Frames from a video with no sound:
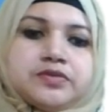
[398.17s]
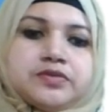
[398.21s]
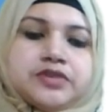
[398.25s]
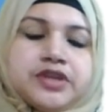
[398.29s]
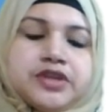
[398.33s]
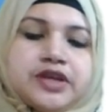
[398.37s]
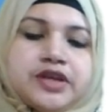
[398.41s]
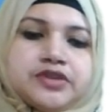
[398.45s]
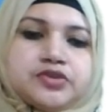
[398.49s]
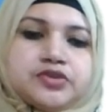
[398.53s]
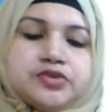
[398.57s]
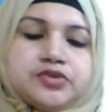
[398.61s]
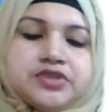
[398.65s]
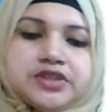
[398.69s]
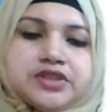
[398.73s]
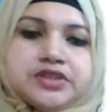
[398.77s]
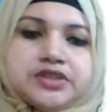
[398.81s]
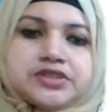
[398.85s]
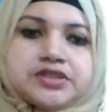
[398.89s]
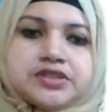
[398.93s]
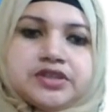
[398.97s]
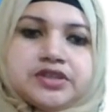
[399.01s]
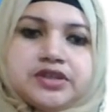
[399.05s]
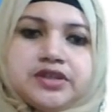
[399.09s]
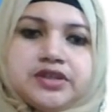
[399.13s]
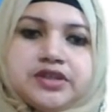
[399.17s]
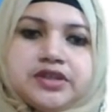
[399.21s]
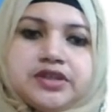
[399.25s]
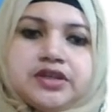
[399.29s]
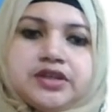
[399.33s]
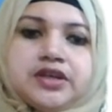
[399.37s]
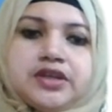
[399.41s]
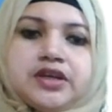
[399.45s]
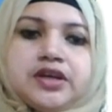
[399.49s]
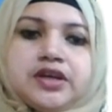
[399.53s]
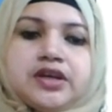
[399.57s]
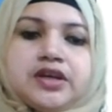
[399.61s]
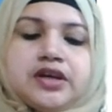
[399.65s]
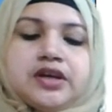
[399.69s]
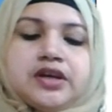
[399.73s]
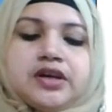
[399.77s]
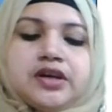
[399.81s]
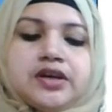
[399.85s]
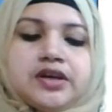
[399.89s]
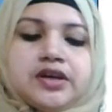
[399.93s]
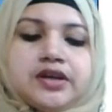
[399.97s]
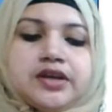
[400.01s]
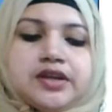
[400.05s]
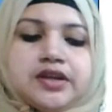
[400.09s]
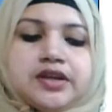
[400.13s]
অ্যাড টু ডিকশনারি
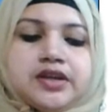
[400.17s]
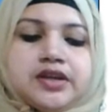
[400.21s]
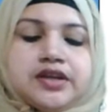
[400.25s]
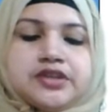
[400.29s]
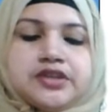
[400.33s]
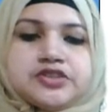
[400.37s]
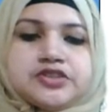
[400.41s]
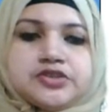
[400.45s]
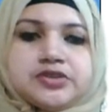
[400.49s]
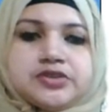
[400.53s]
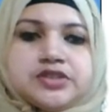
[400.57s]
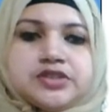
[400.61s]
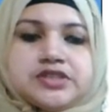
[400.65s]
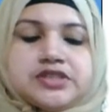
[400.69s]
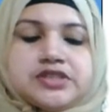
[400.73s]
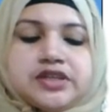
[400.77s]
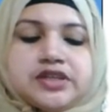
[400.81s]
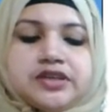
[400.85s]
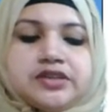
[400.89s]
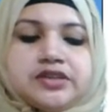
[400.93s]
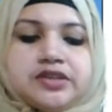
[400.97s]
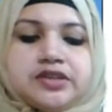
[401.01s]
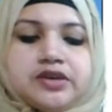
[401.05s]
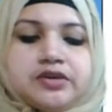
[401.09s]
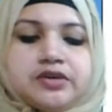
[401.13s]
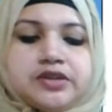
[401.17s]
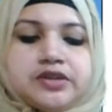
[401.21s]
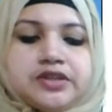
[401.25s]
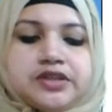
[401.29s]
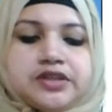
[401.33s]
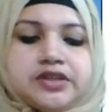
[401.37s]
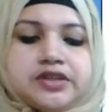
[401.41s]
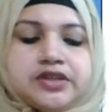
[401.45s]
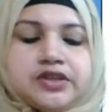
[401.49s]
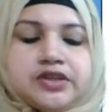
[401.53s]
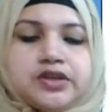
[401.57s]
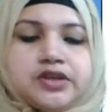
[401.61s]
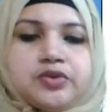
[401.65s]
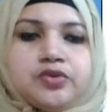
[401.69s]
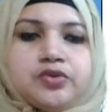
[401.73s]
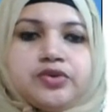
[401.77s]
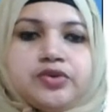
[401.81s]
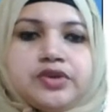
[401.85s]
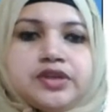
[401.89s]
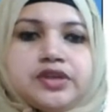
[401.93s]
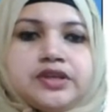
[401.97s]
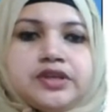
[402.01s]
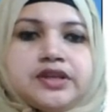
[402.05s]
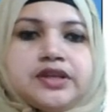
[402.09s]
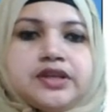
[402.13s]
এখানে যদি যাই তাহলে দেখি কি ওই